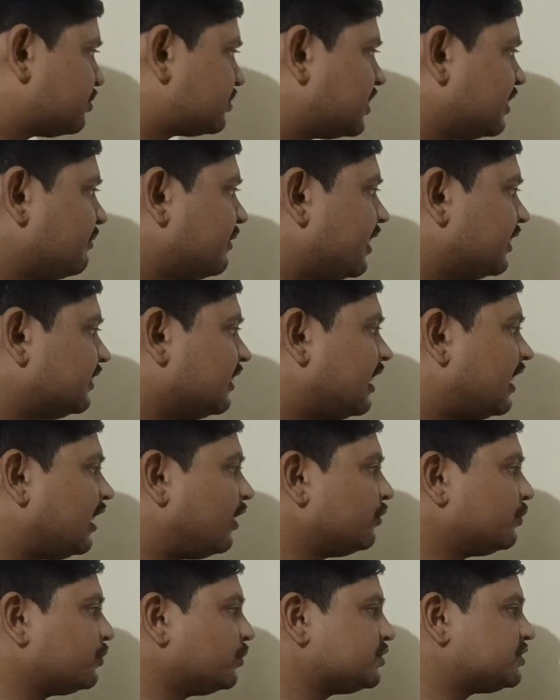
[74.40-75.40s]
उसके बाद
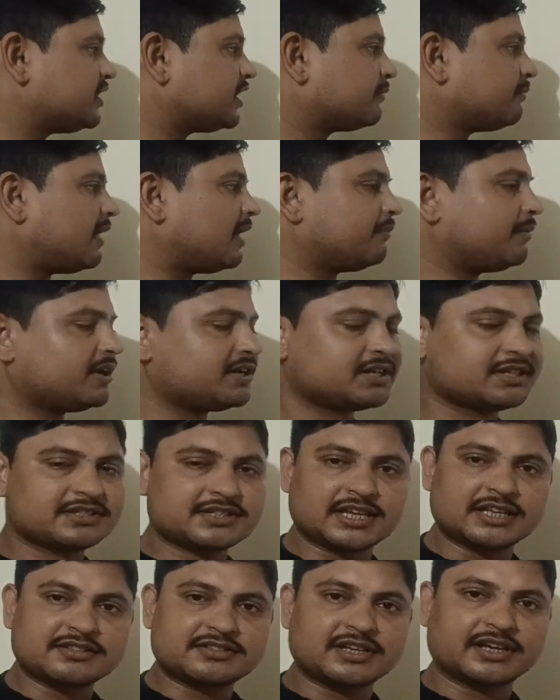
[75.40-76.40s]
हाउ टू चेक
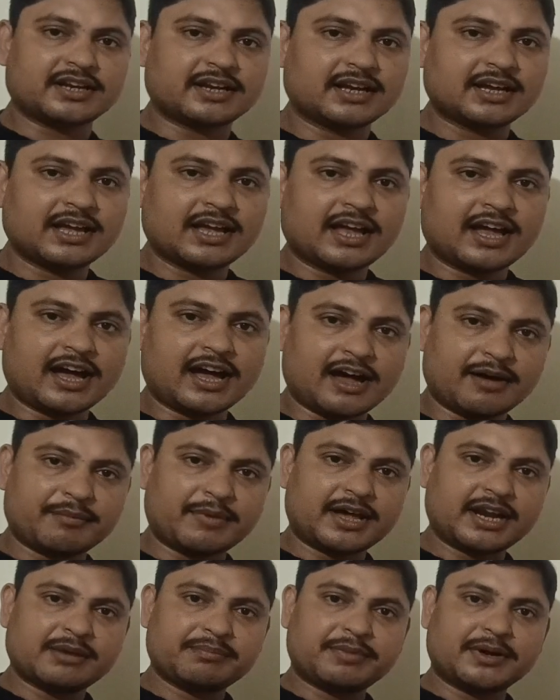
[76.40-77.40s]
वाइब्रेशन सेंसर
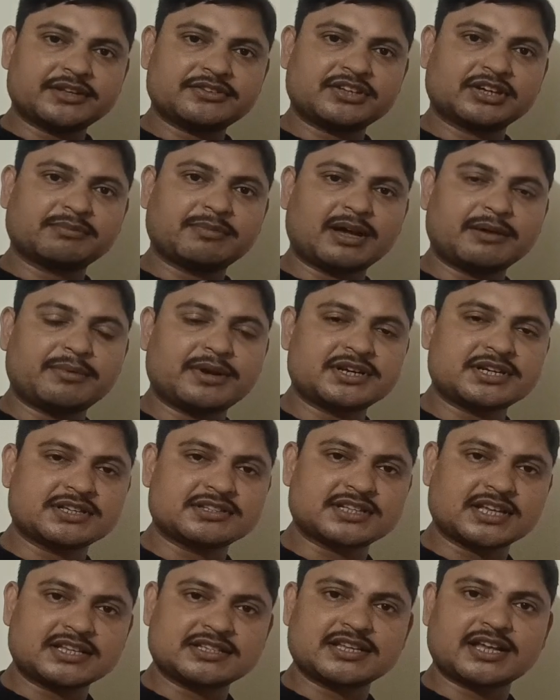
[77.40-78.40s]
हमारे पास एक
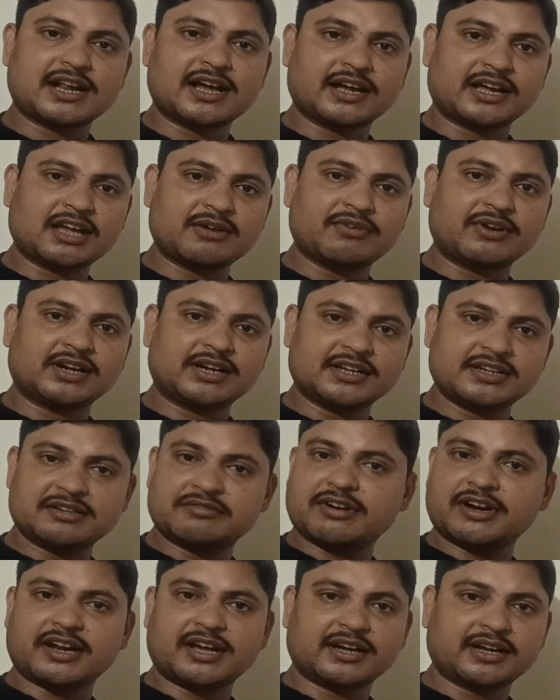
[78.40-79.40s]
वाइब्रेशन सेंसर आ गया वेंटले
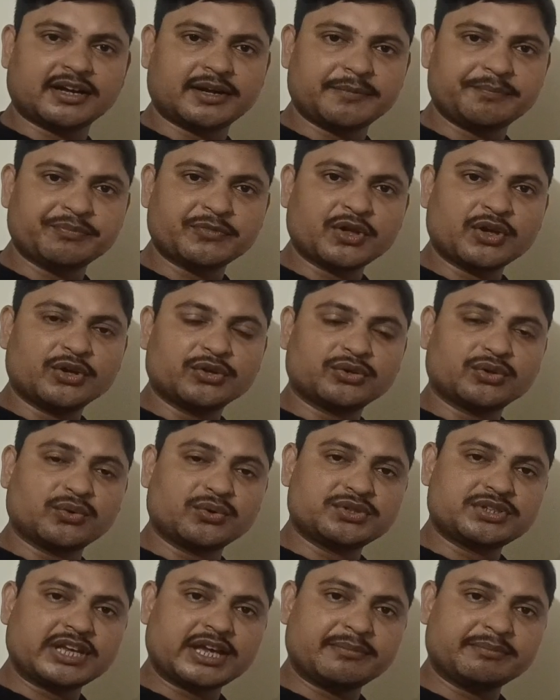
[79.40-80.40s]
निवाड़ा का
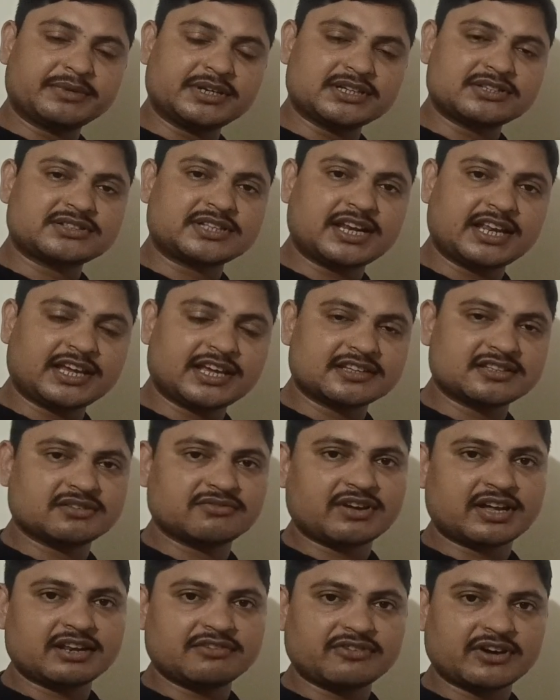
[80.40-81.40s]
तो उसे हम किस तरीके
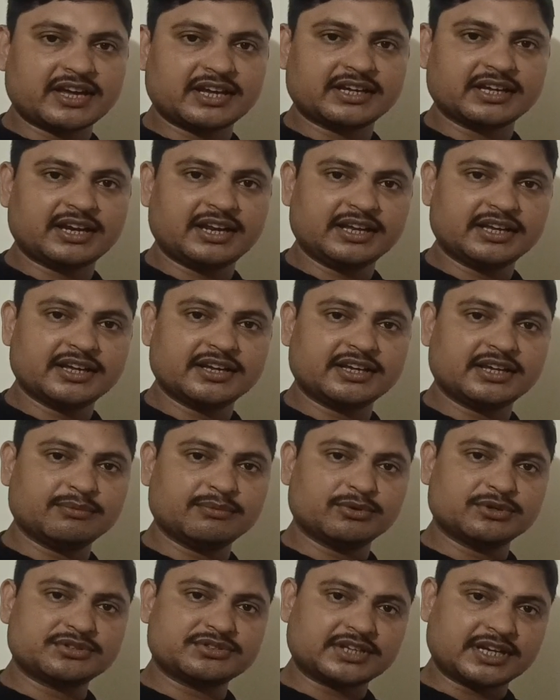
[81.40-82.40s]
से वेरीफाई करेंगे
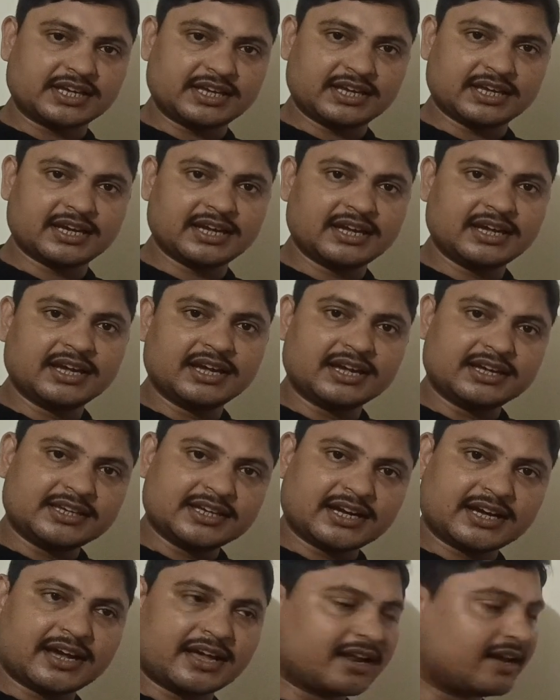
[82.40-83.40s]
कि वो सही है
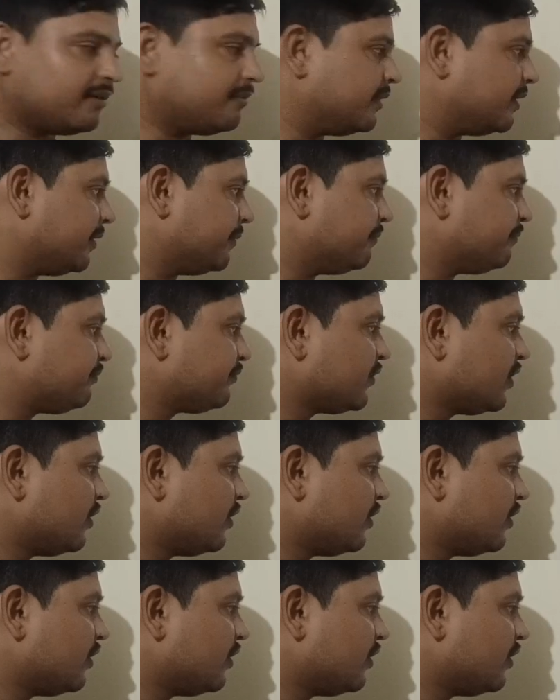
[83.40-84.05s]
या खराब है